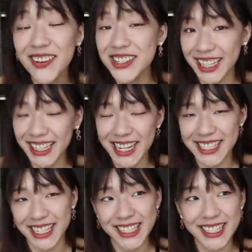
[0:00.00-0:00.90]
那我先跟大
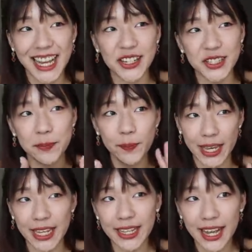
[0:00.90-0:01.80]
家解释一下，就是
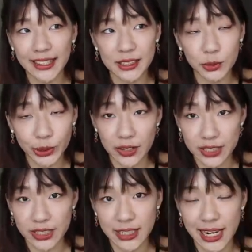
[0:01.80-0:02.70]
北医大的舞蹈
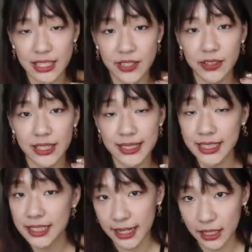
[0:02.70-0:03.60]
系它是有一个
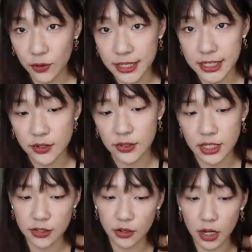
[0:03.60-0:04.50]
7年一贯制，就
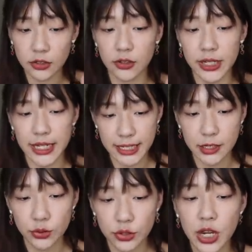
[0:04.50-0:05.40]
是你从高中一
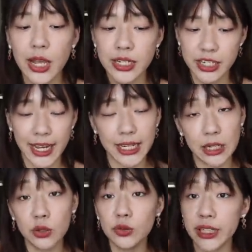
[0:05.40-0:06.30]
进去，你可以
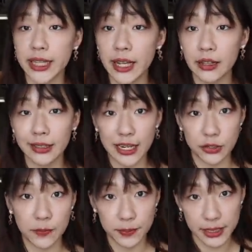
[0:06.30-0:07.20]
一路念到大
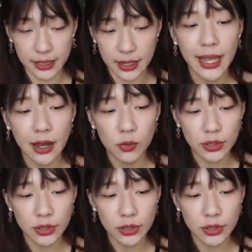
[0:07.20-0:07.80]
学毕业。那